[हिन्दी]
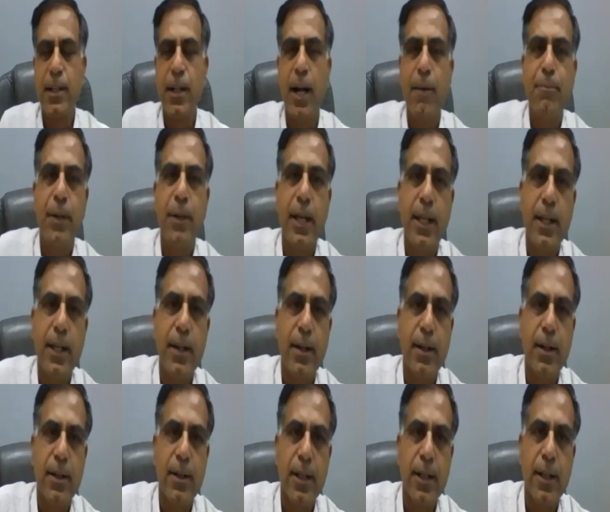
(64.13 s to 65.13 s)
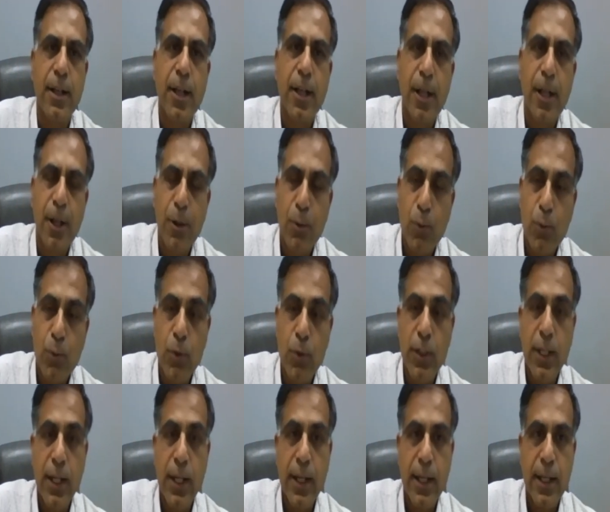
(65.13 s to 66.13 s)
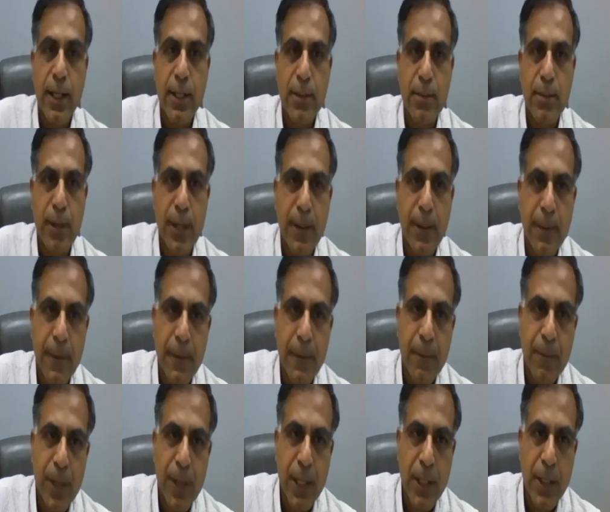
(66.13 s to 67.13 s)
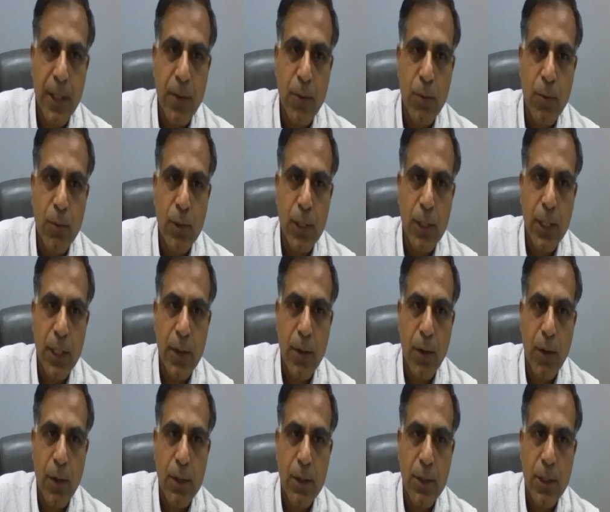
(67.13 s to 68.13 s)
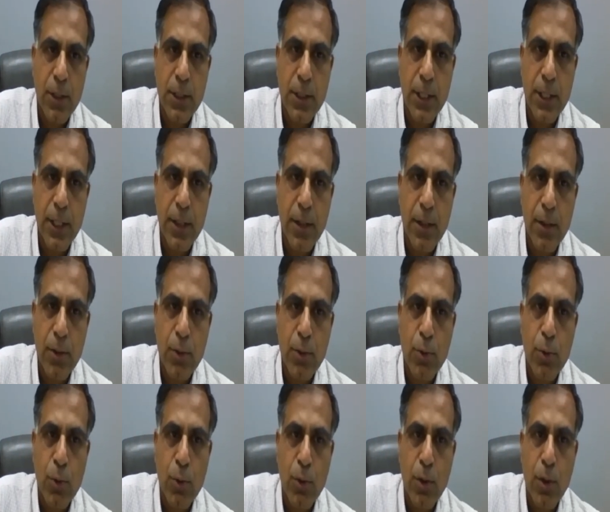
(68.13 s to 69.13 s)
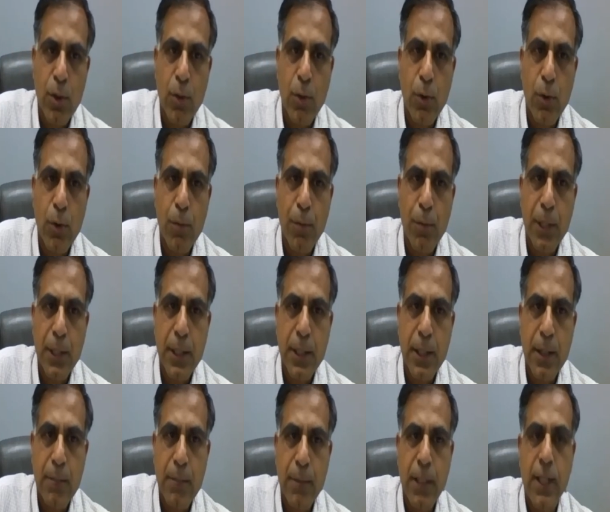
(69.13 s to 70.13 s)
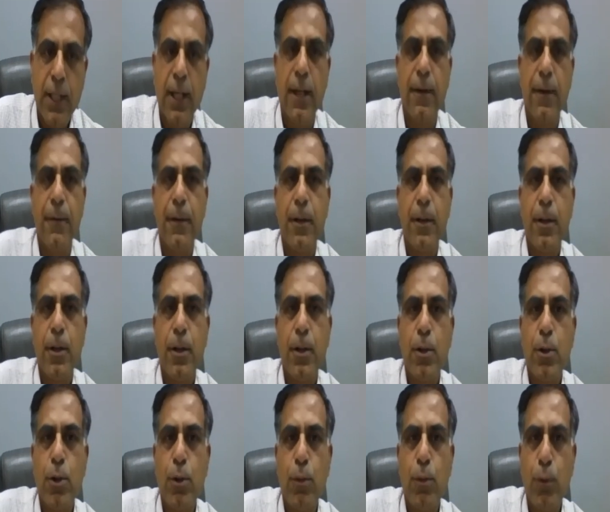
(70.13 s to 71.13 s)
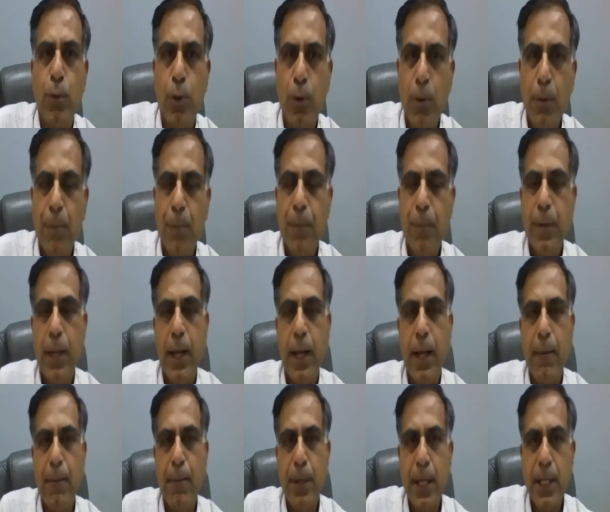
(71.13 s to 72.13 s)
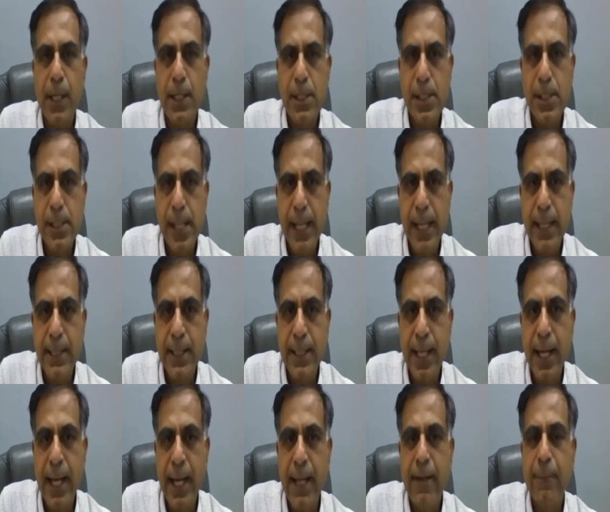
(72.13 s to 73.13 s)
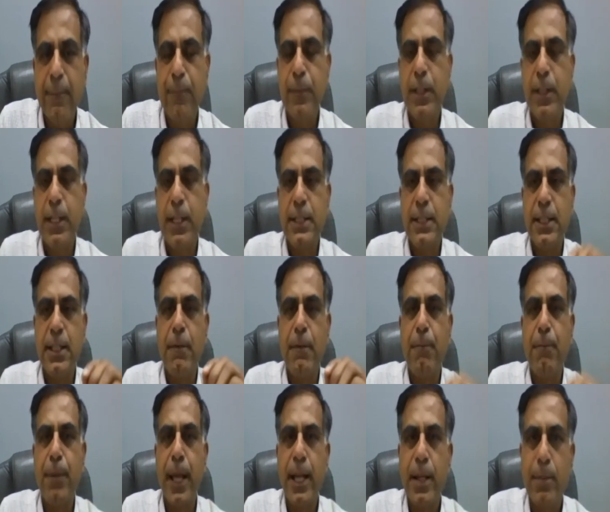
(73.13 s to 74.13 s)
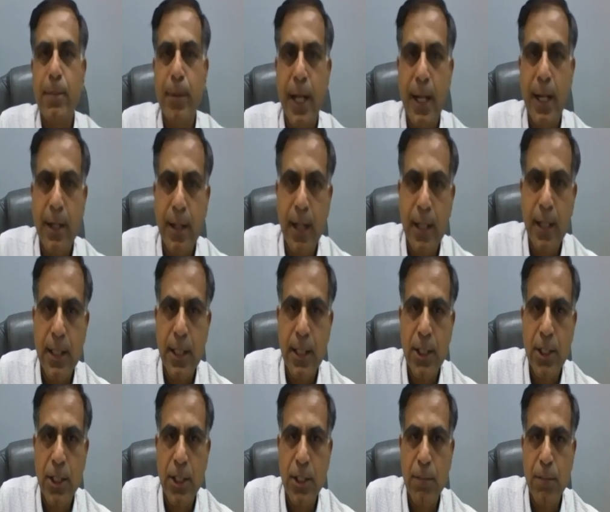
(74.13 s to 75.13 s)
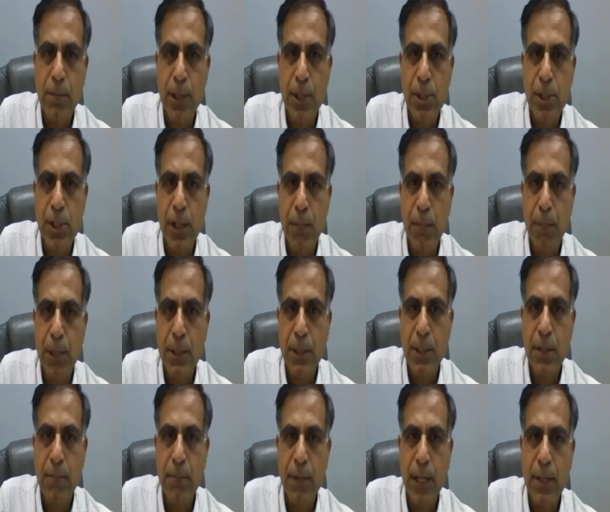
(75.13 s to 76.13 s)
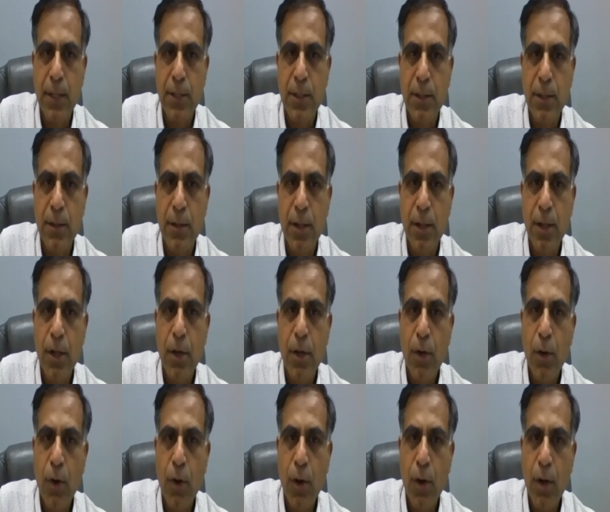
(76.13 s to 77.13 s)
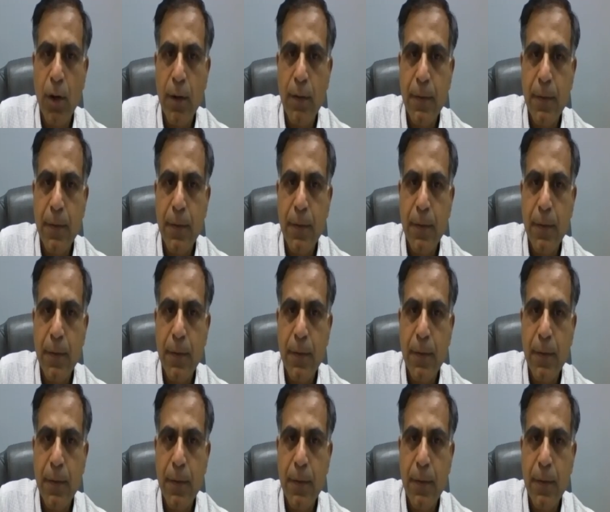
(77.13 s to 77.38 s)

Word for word: काम नहीं करते उनके केस में यदि उनकी ग्रॉस रसीट दो करोड़ रुपए तक भी हैं तो वो अपने चेक से आए या सीधे बैंक में आए ट्रांजेक्शन पर 6 परसेंट मार्जिन और